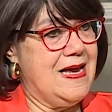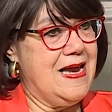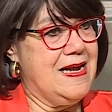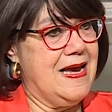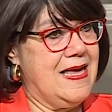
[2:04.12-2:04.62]

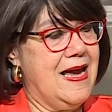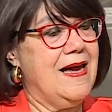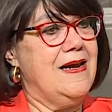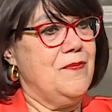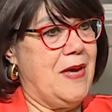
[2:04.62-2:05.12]

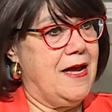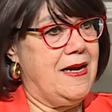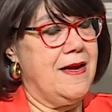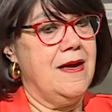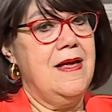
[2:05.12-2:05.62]
النجاح
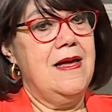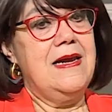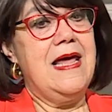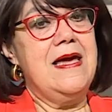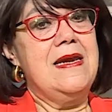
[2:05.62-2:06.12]
المهني مم.
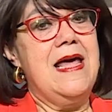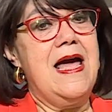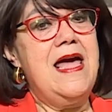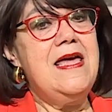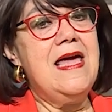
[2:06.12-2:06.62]
لأن
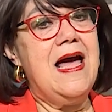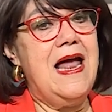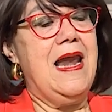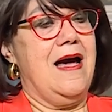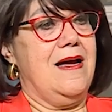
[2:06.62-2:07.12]
أي
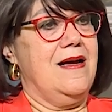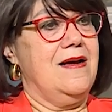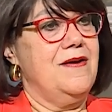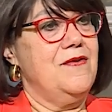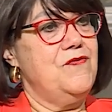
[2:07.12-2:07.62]
قلق
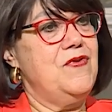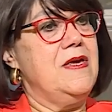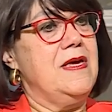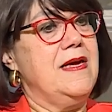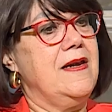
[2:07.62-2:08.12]

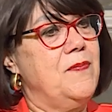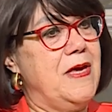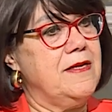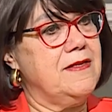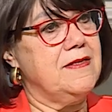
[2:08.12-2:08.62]
في
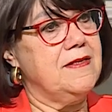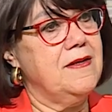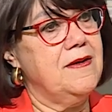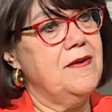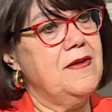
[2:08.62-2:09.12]
البيت
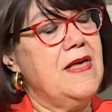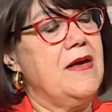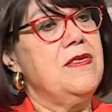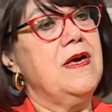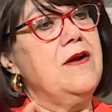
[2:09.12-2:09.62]

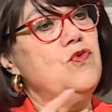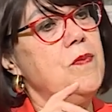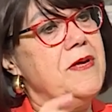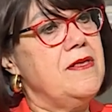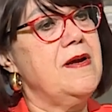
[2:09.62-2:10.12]
تأثيراته
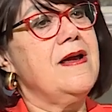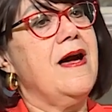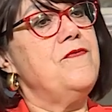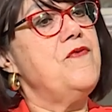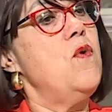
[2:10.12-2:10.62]

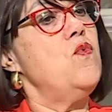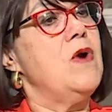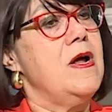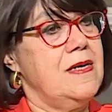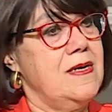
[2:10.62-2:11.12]
بترجع
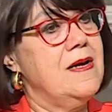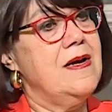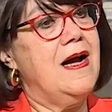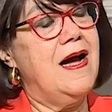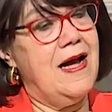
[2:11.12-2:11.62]
فورا
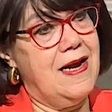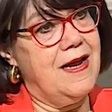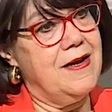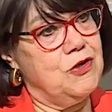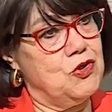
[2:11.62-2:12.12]

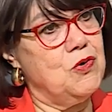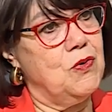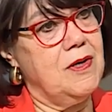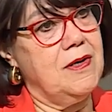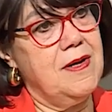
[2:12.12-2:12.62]
على
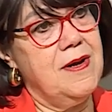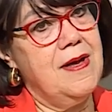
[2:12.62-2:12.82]
الشغل